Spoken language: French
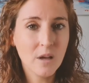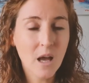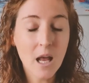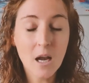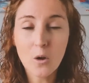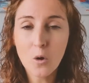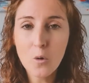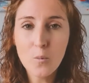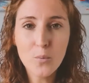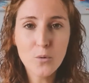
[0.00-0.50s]

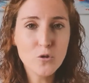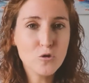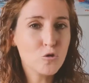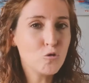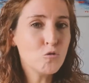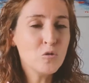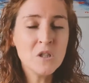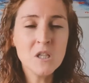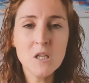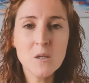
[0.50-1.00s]
elle repose
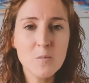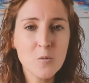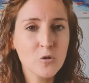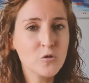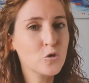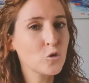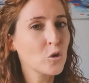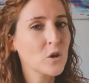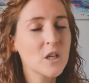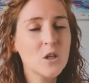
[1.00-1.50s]
uniquement
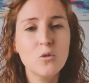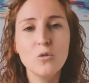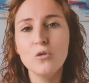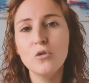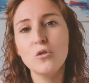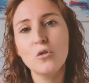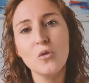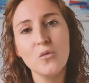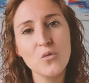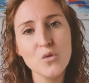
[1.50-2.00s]
sur
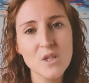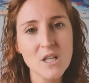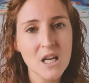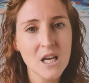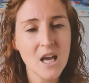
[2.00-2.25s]
l'écoute que vous